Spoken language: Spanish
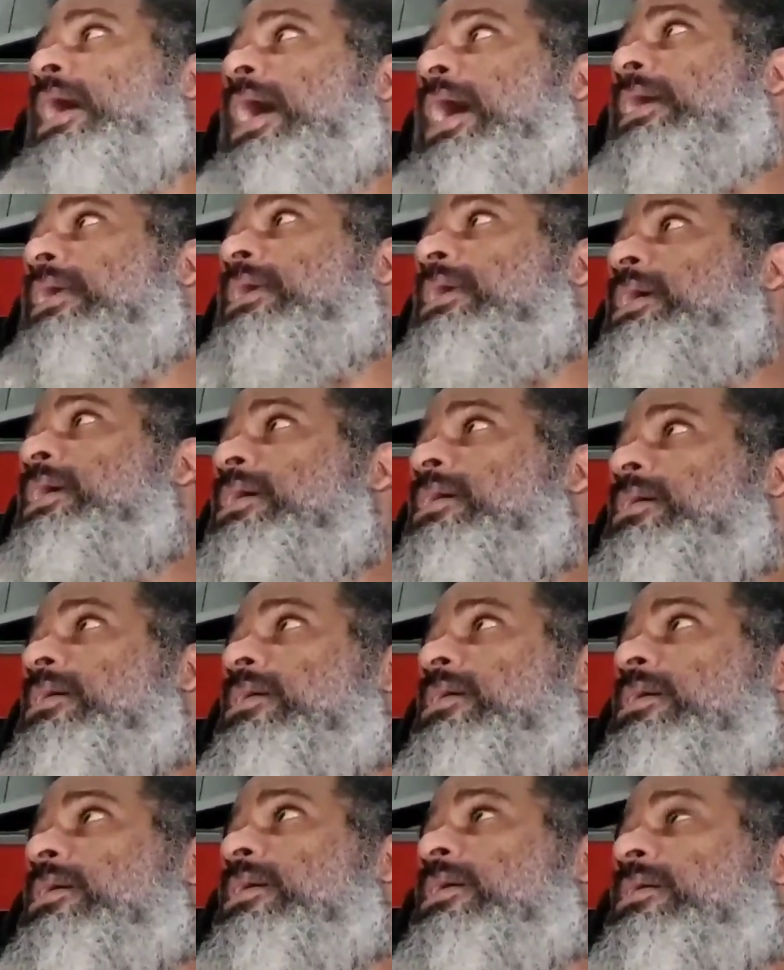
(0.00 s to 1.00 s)
Aquí
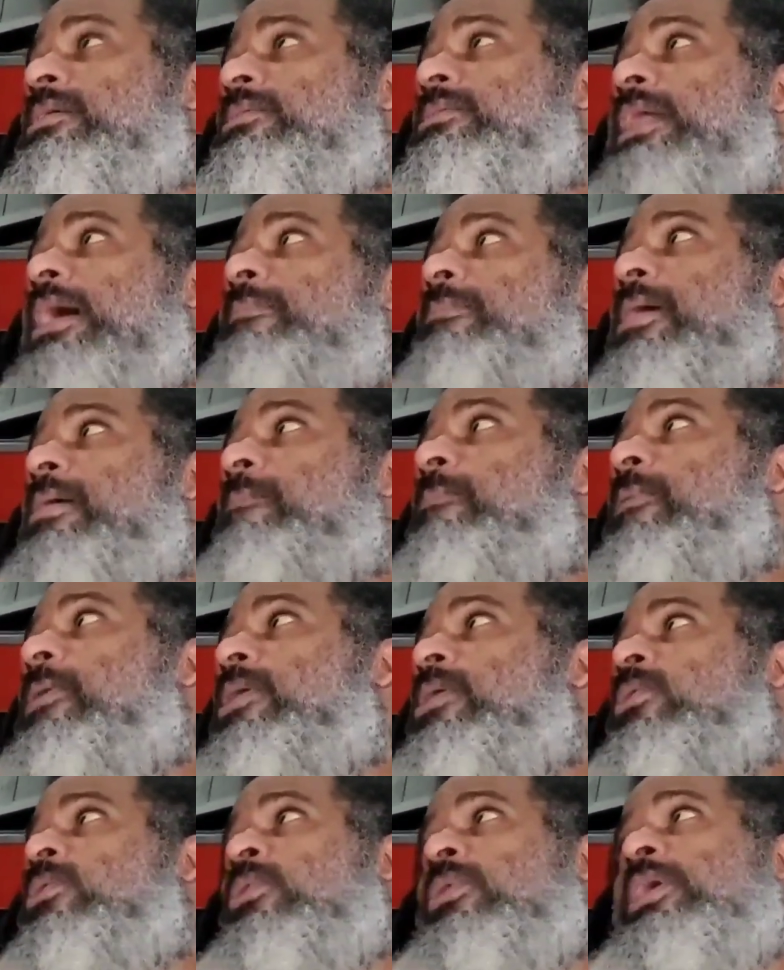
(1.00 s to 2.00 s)
también
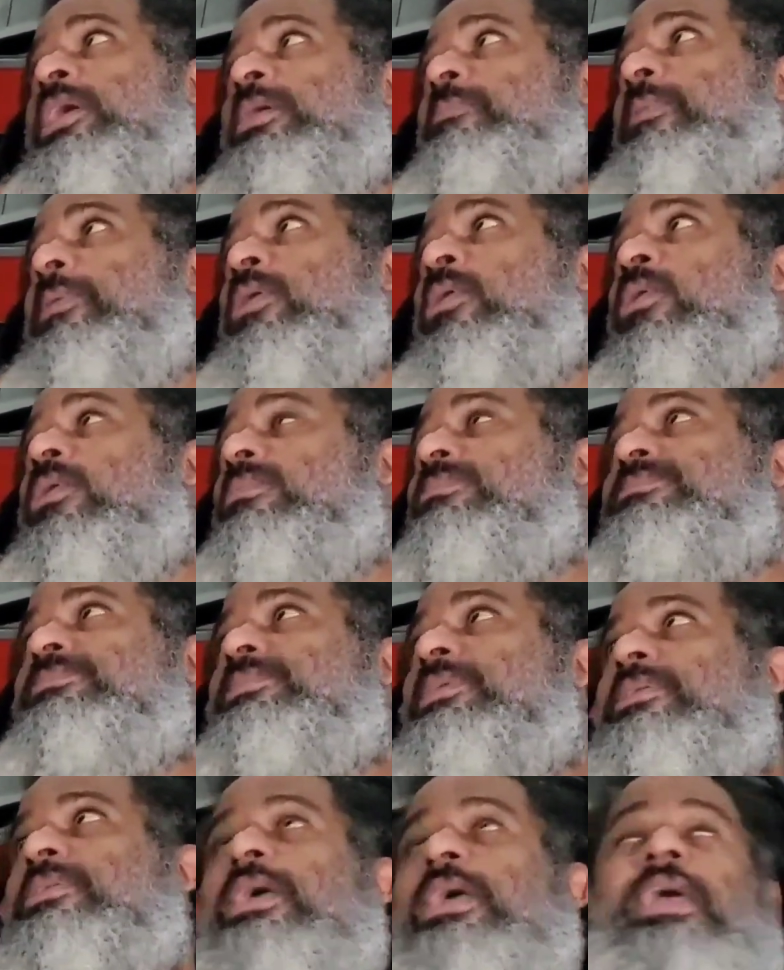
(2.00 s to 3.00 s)
puede ocurrir, pero
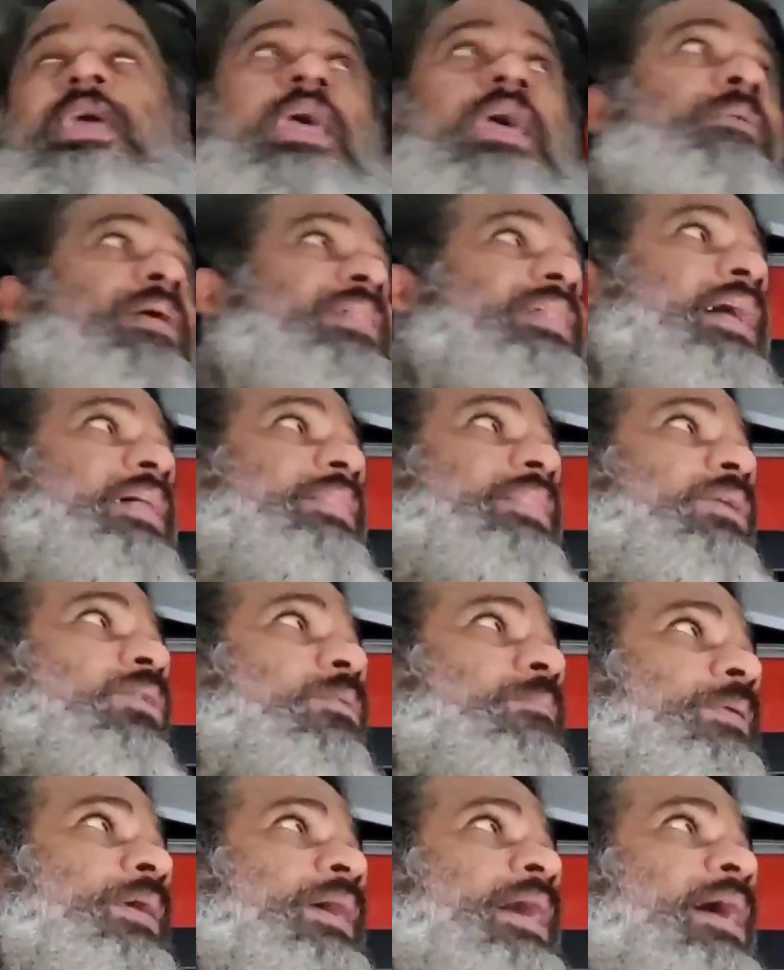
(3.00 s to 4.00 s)
es bastante
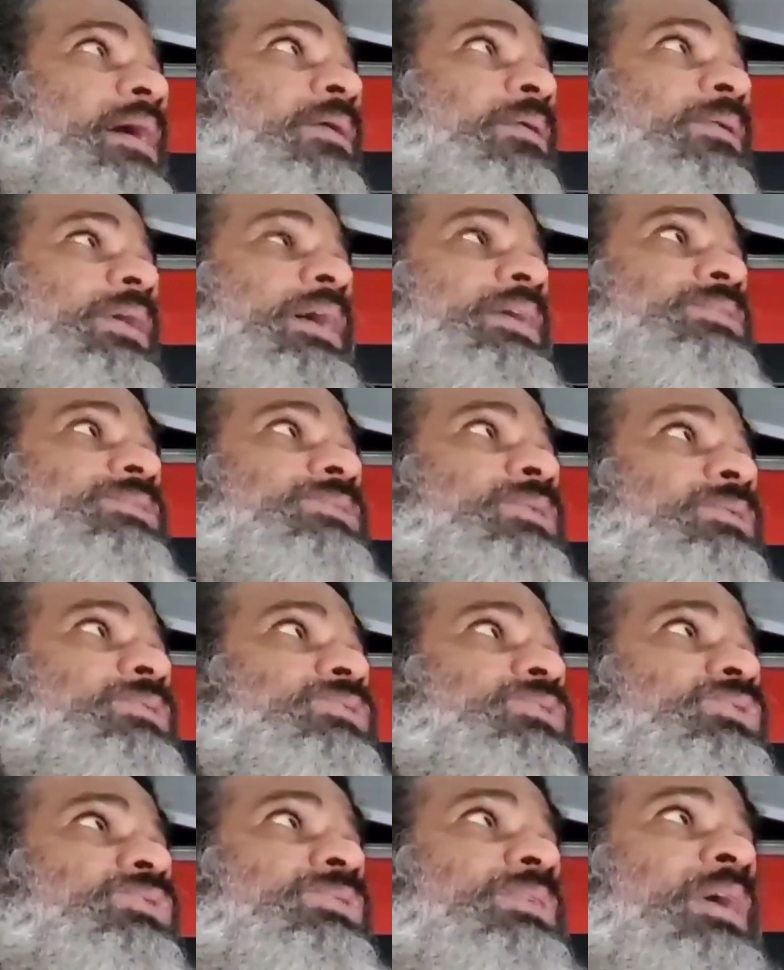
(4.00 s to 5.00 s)
complicado que eso
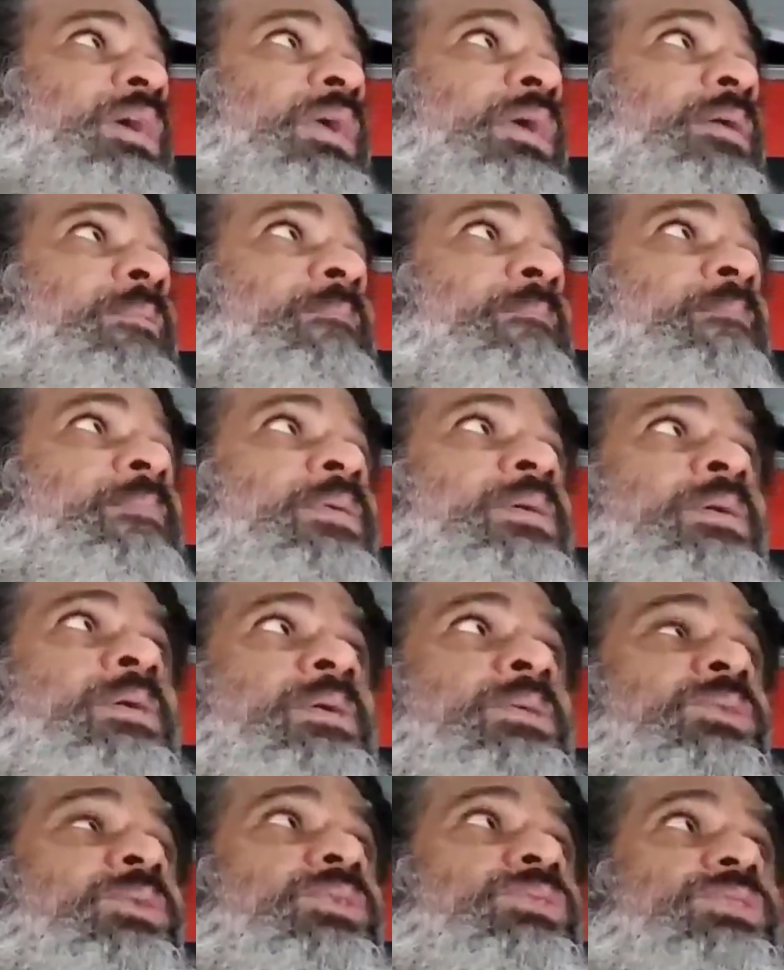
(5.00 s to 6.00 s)
suceda.
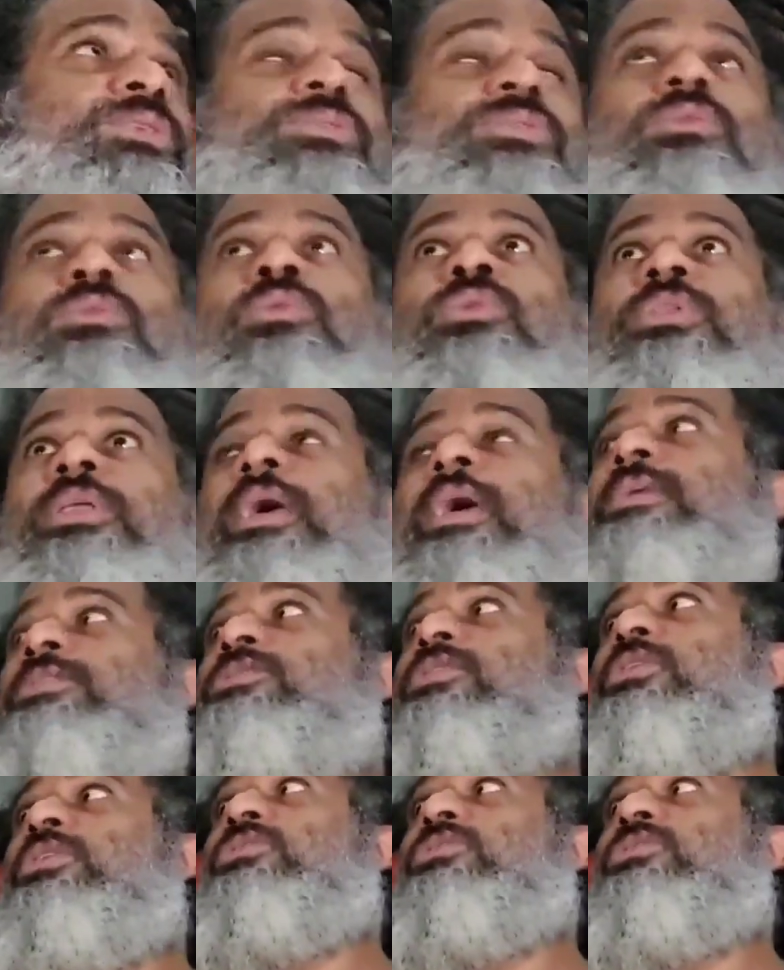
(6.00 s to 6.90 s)
Entonces, ustedes